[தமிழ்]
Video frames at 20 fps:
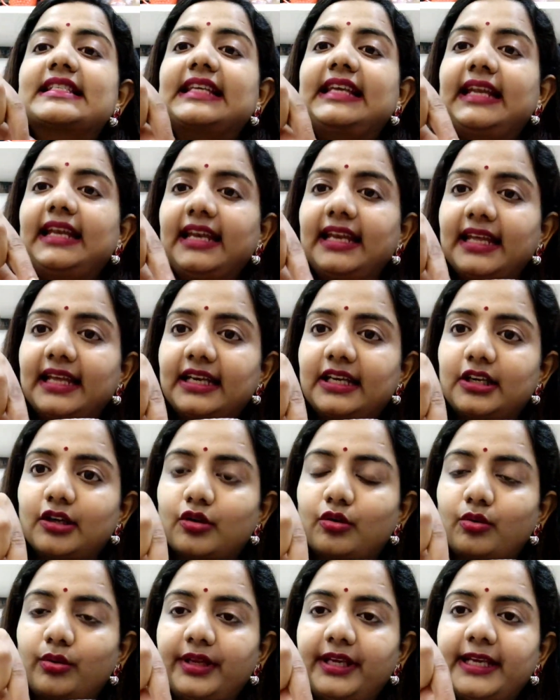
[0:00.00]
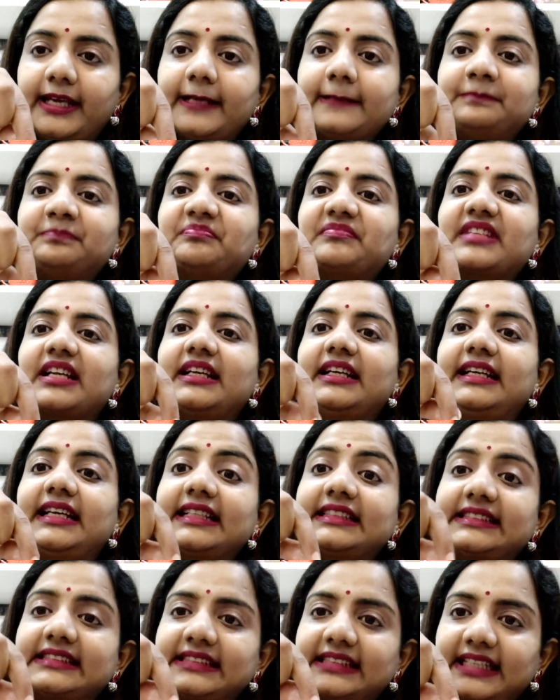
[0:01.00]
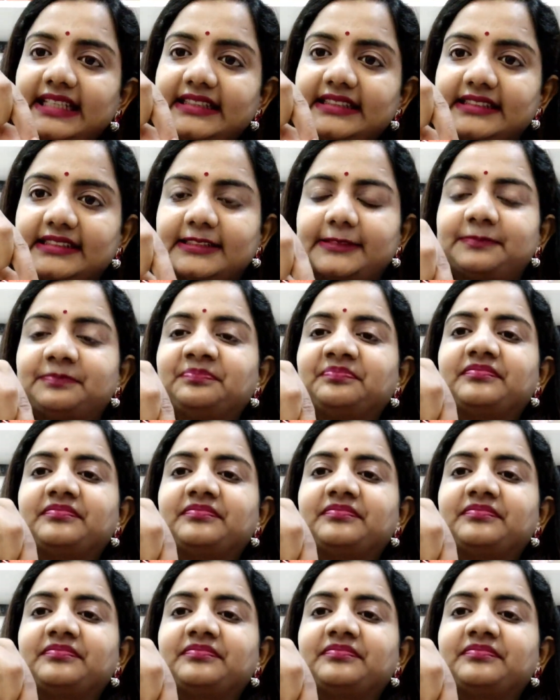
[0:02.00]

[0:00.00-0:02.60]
ஸ்கின்ல இருக்கக்கூடிய டெட் ஸ்கின்ஸ்